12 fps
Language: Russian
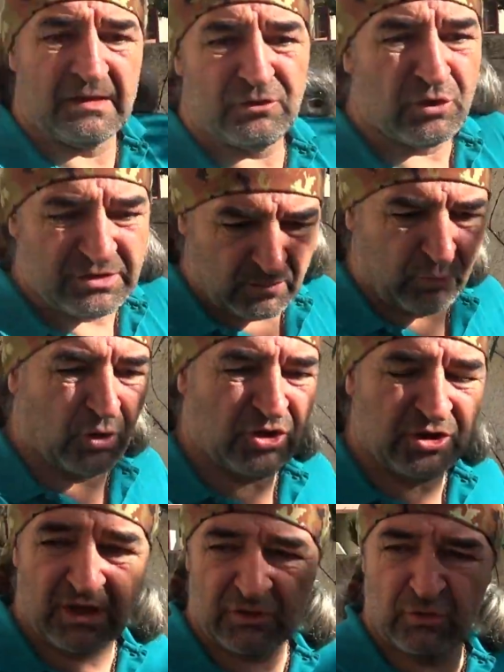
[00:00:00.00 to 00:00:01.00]
На солнце
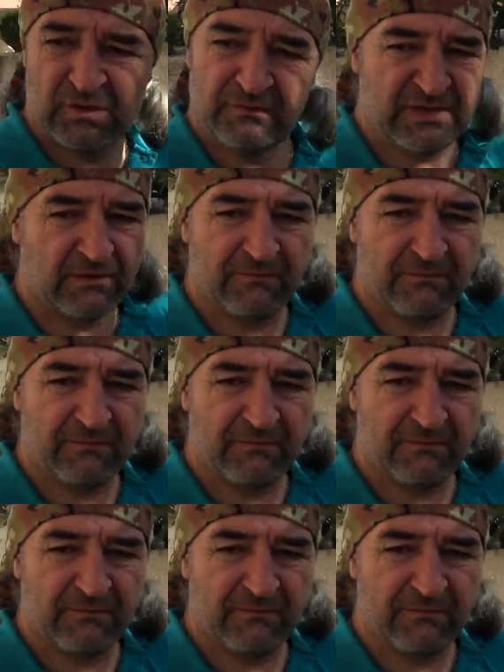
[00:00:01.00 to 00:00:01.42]
больше, на солнце все